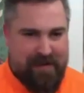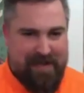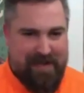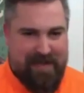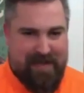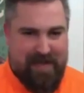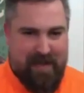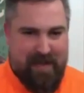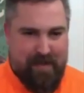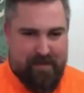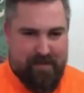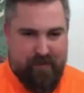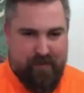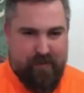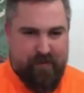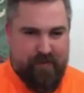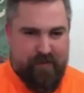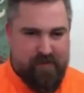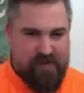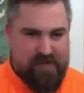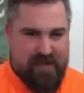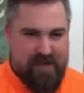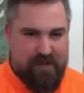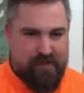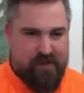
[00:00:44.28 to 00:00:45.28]
im
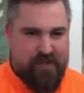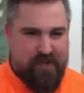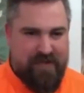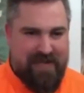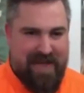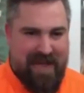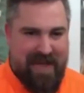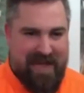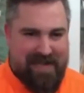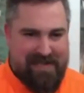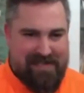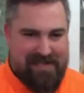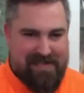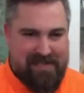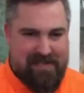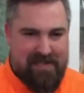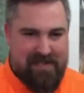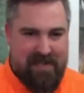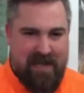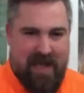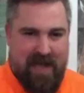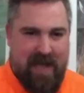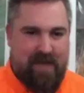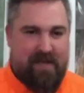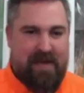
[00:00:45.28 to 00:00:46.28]
Prüfungsabschnitt 1
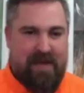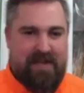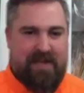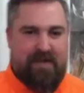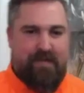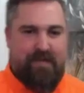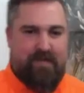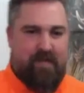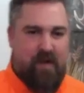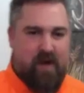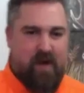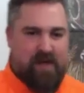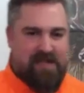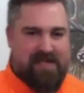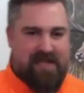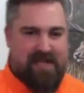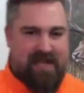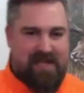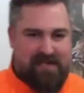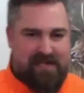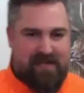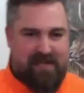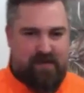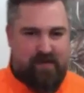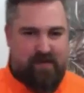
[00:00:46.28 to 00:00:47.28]
einmal die
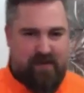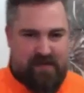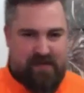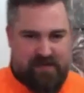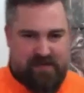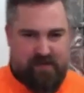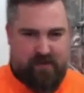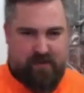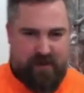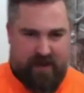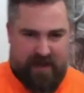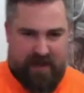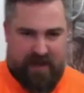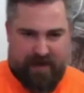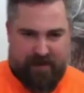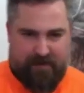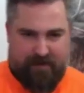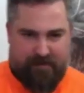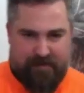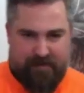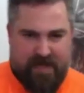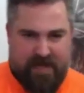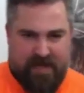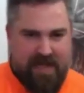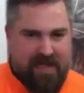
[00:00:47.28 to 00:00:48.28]
Worst-Case-Situation her.
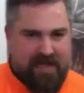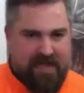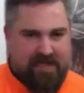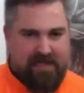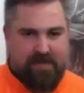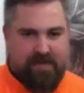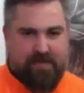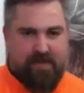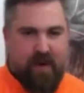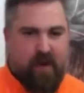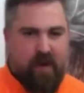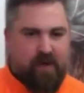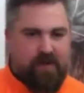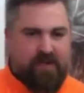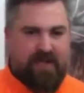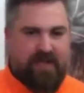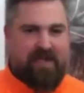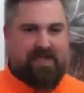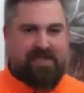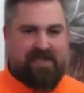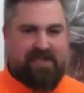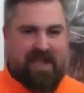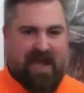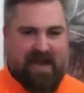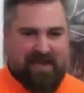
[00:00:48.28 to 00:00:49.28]
Das braucht ihr jetzt
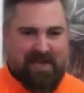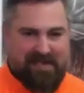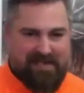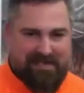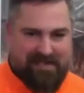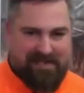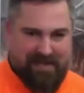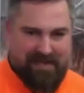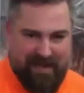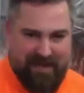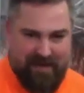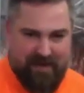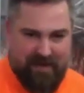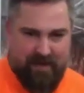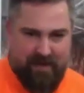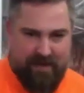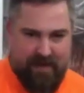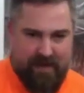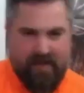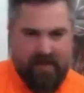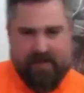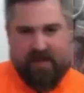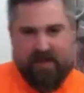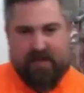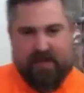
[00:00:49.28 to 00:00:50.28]
gar nicht sehen.
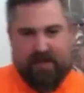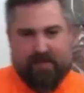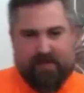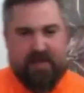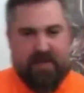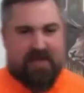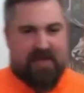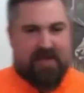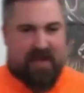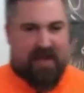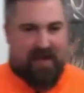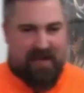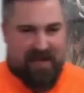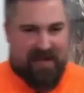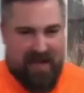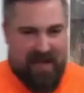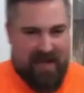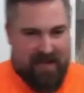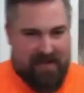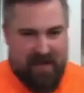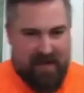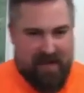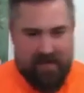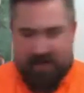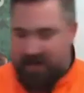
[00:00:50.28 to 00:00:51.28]
Ich bitte dann gleich
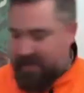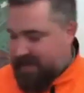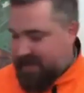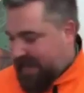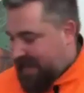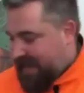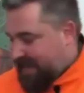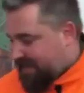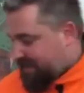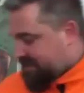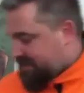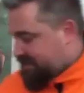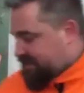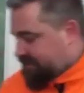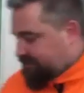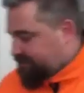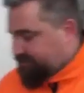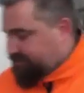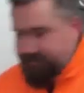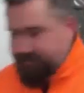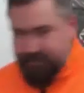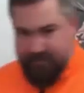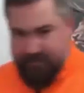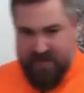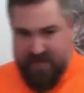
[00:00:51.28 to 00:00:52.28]
einmal den Carsten,
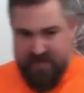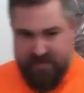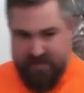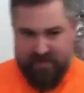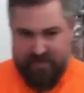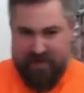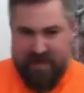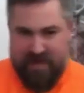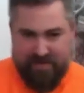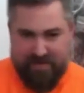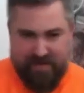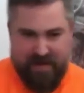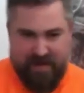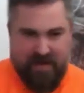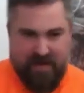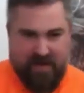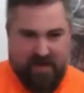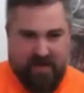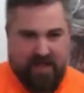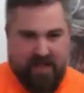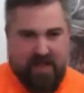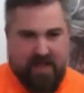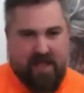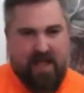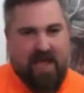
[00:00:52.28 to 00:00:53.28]
wenn ich soweit bin,
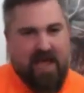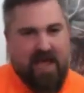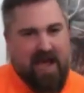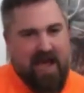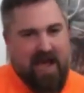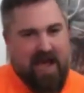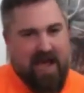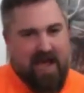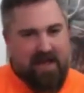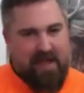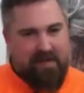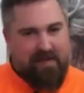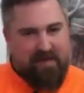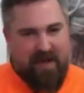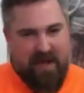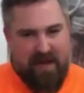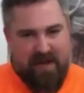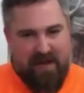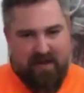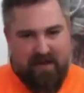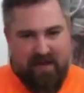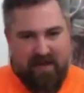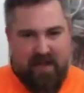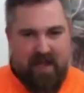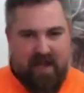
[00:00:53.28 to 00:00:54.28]
einmal
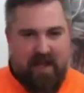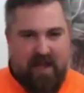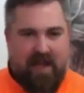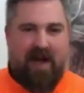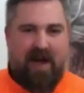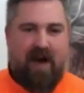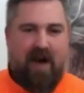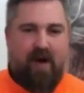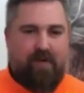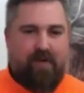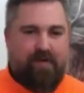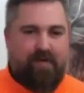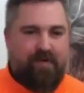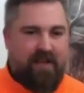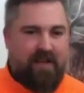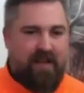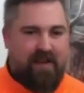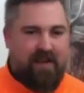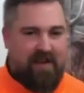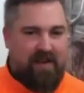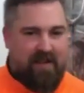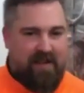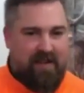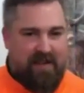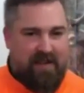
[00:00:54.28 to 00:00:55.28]
auf den
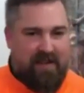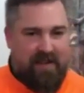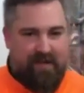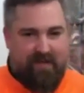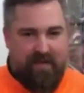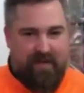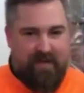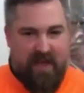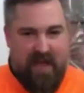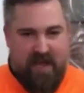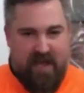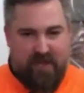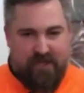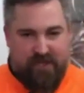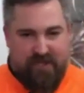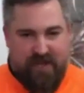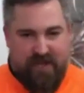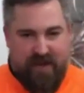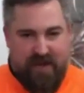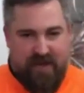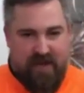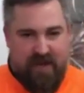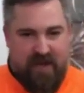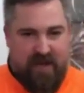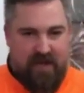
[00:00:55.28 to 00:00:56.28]

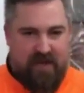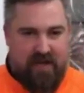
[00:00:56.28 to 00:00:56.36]
Gewehrständer